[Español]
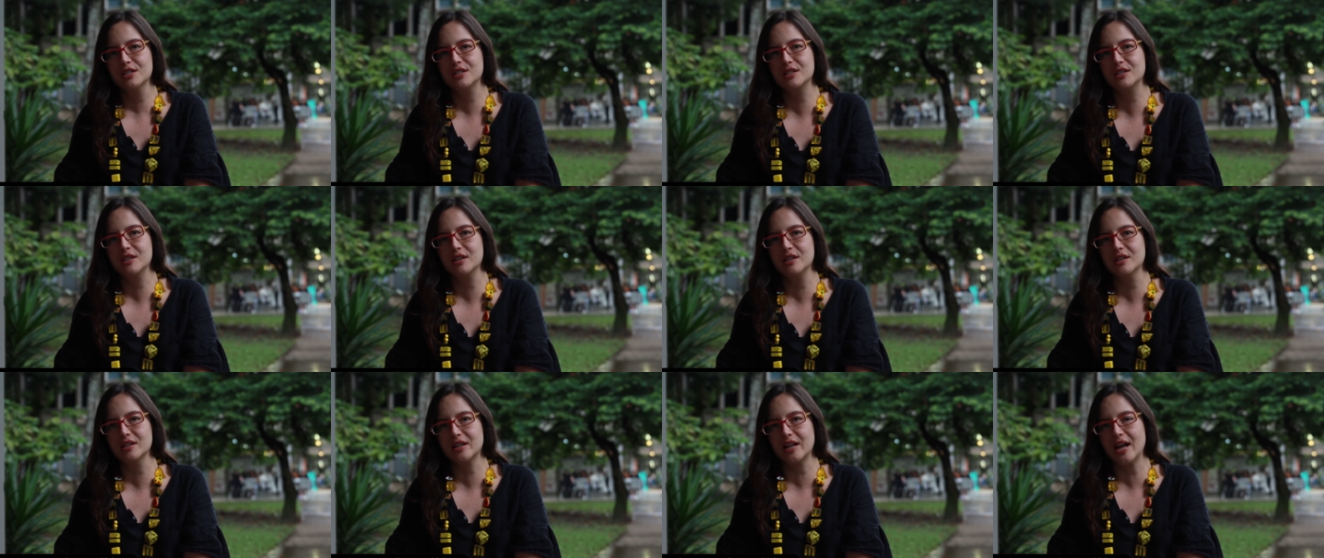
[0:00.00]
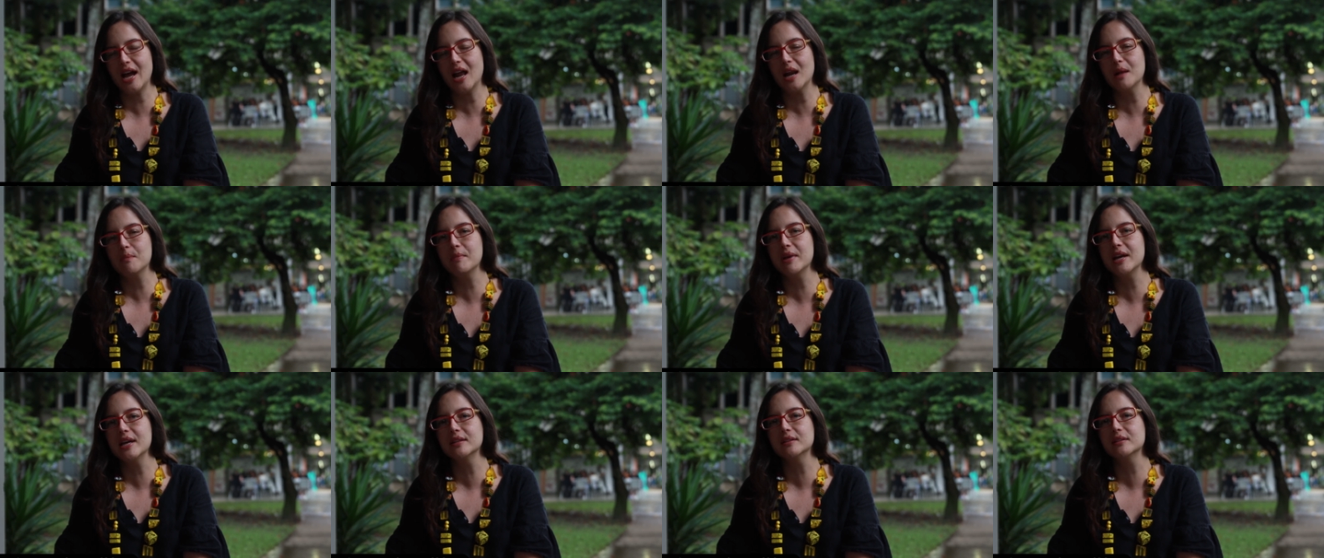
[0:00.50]
si
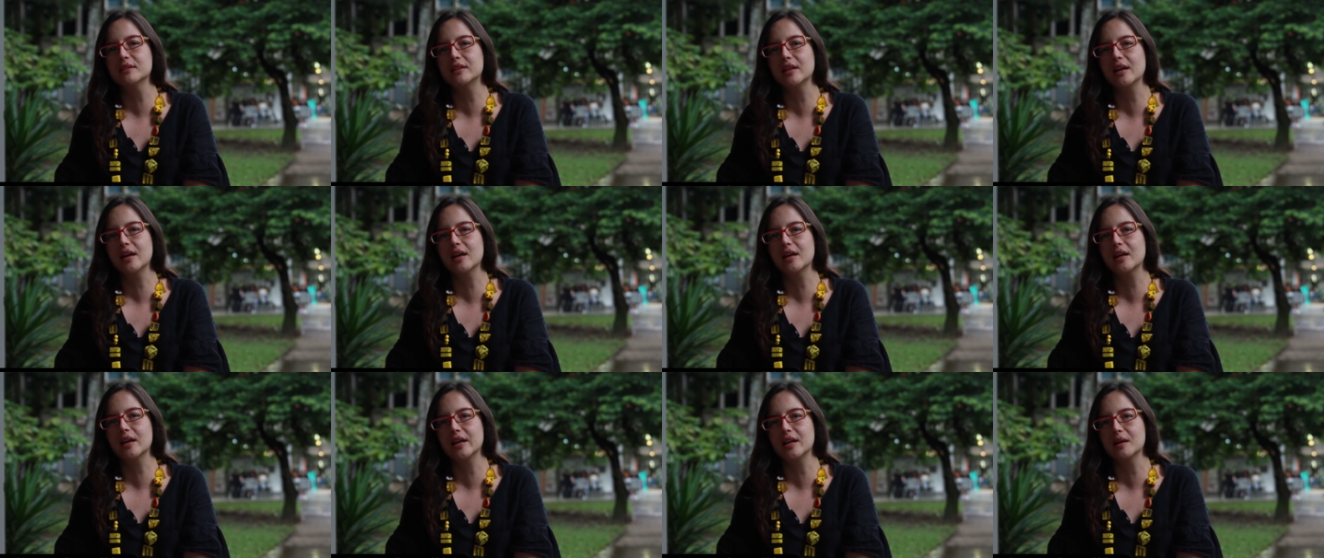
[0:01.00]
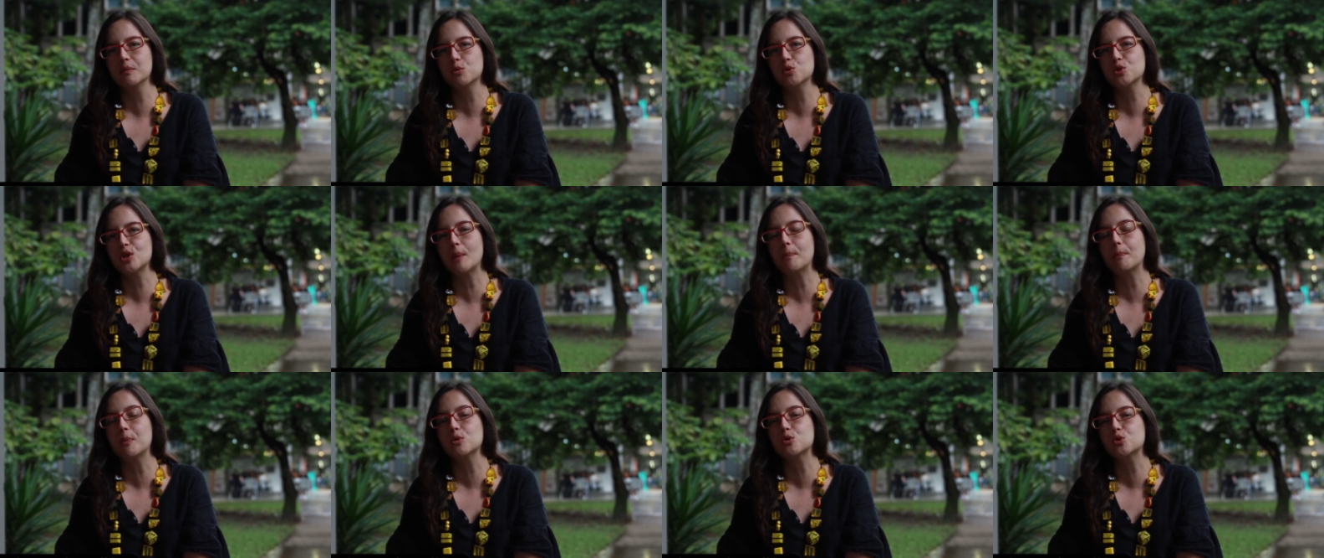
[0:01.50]
realmente
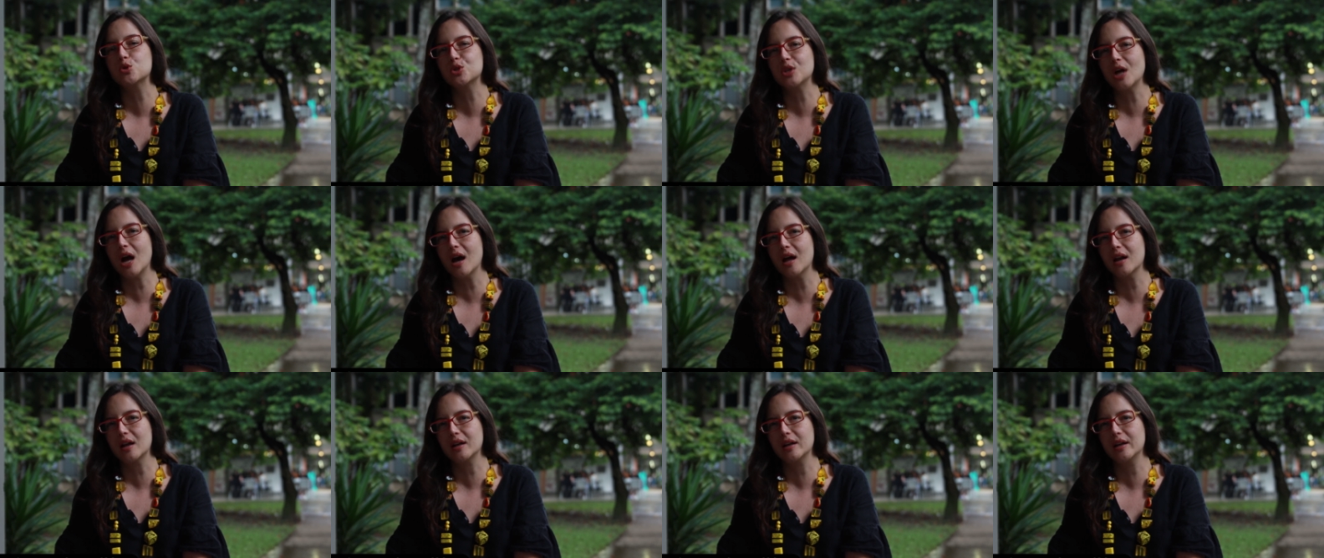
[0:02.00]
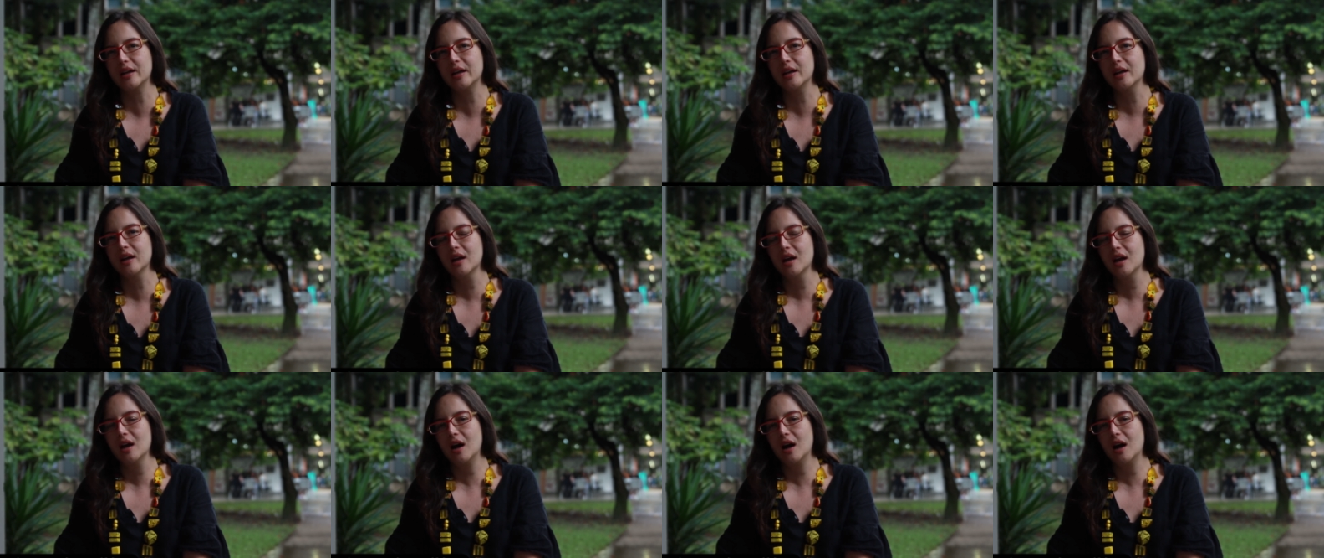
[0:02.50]
queremos apostarle